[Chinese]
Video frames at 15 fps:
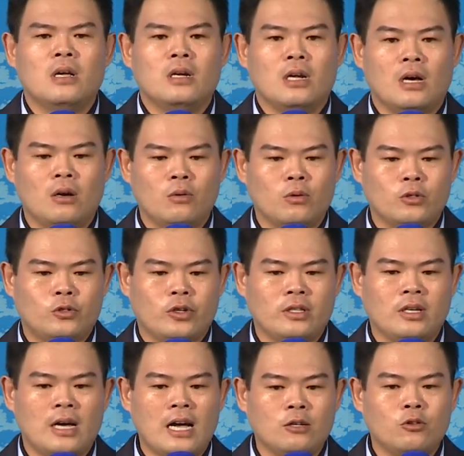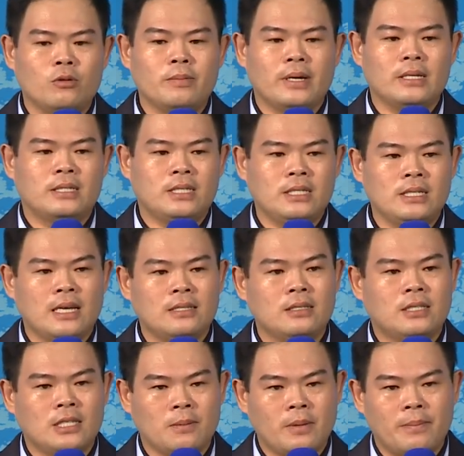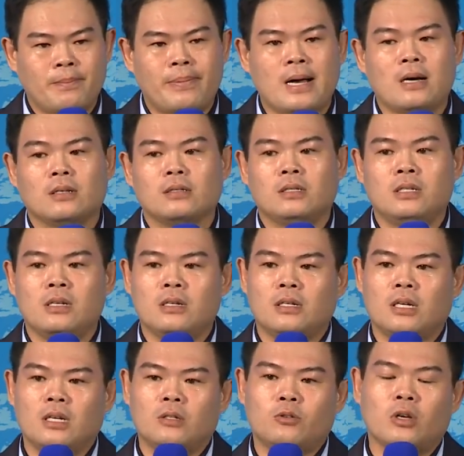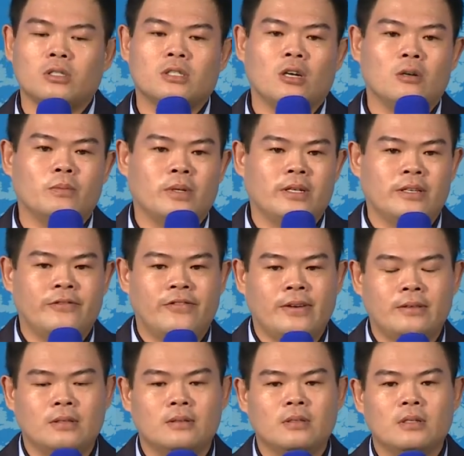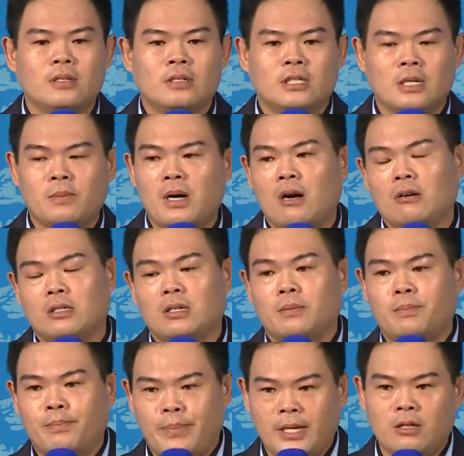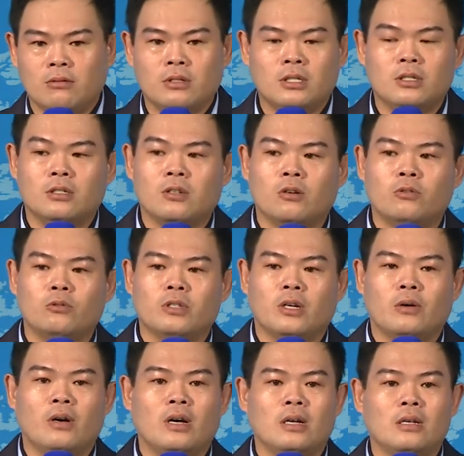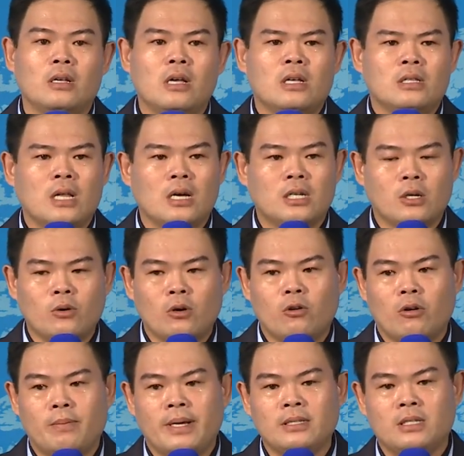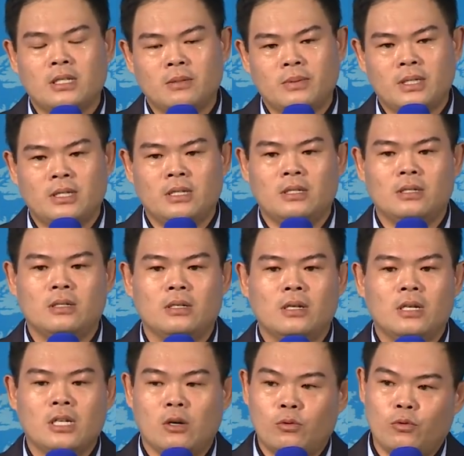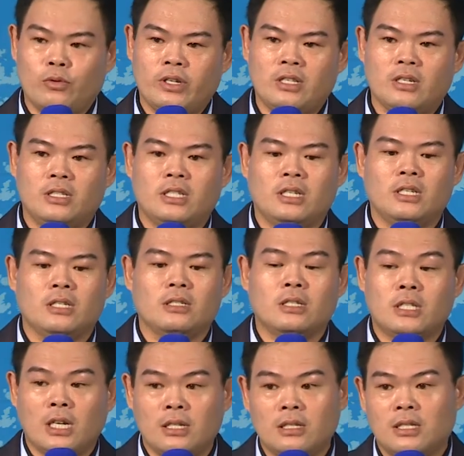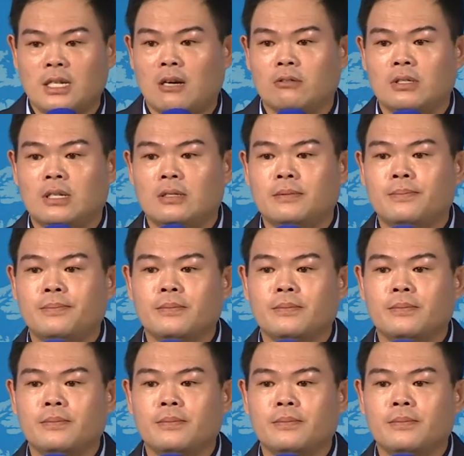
然后我觉得爱多美既然这么棒，既然可以创造我们一份这么好的被动式收入的话，那各位伙伴是不是要努力的经营，趁早呢？